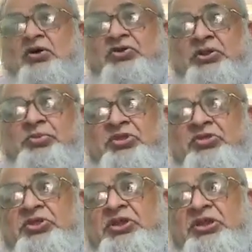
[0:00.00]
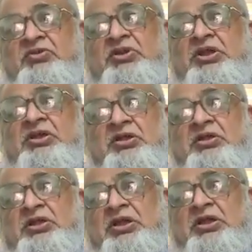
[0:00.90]
और सीबीएसई e की लेवल है
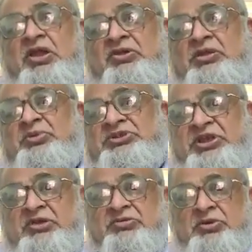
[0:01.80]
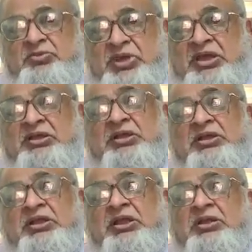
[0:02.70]
एक अहरे बच्चे की भी समझ में
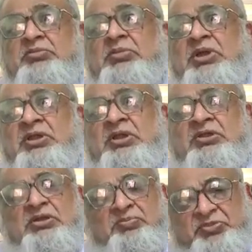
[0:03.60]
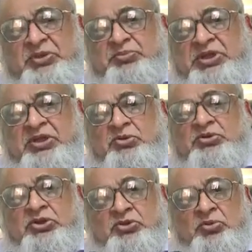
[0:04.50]
आए लेकिन मैंने अब तक मेरा
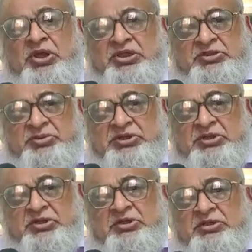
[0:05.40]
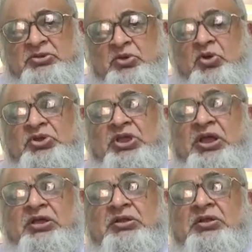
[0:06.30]
जो तजुर्बा है इसमें जो गौर
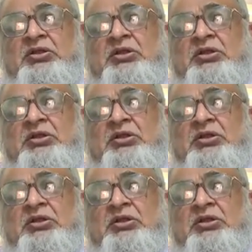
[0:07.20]
किया